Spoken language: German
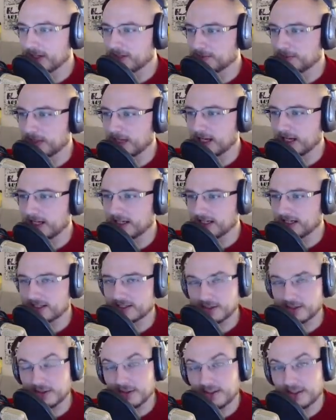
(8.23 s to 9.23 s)
Plana de
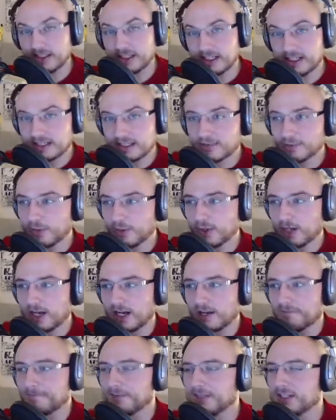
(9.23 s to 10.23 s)
Sol. In der letzten Folge
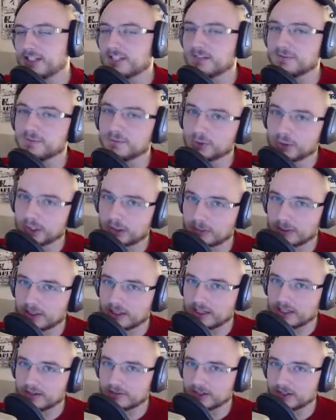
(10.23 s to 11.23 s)
haben wir diese wunderbar
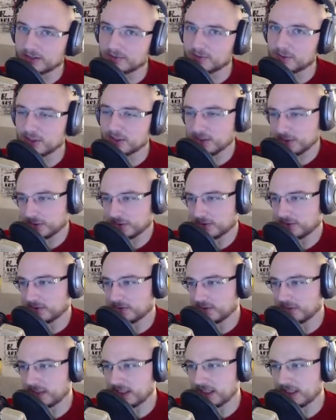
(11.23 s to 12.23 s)
nervige
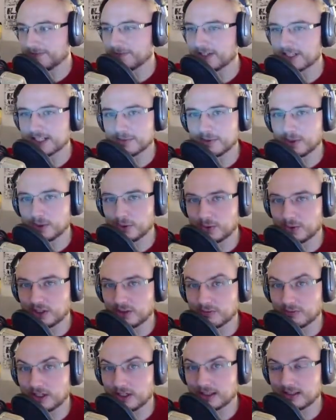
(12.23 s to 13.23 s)
Mission mit den Wassermelonen
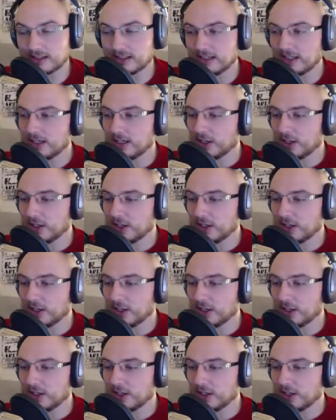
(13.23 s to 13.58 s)
gemacht.